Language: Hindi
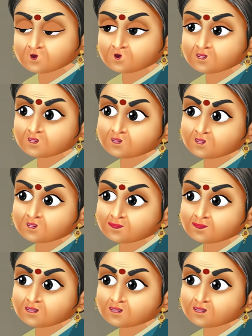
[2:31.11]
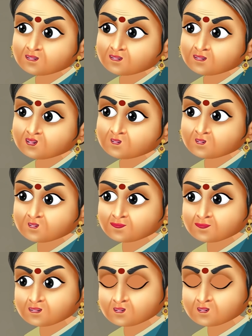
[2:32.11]
ए बहू रानी अब
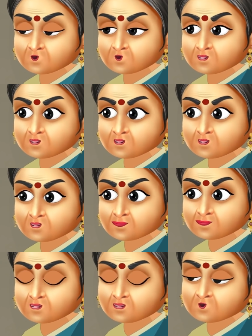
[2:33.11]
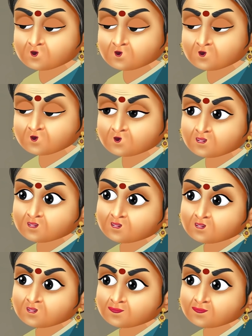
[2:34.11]
इस घर में आ गई हो तो
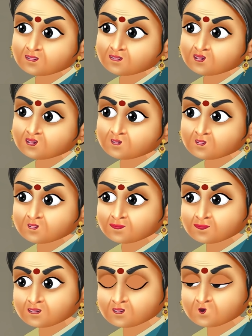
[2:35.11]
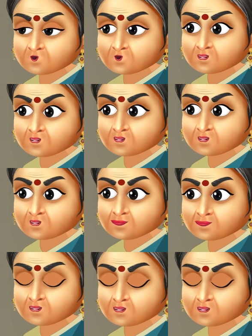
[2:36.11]
इस घर के नियम कानून भी जान लो